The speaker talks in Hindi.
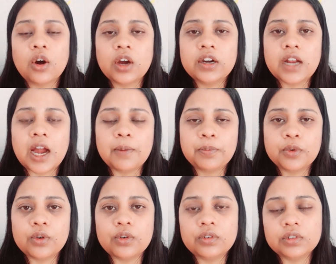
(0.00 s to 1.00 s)
और
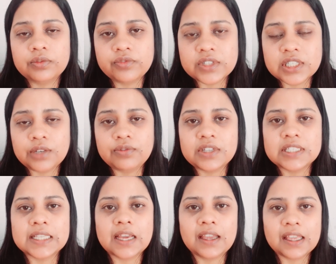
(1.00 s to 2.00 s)
आपको विजिट
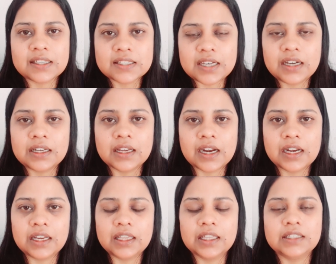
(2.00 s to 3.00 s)
वीज़ा एक्सटेंड
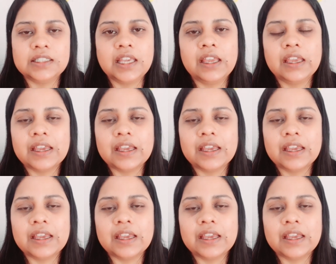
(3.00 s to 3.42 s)
कराने के लिए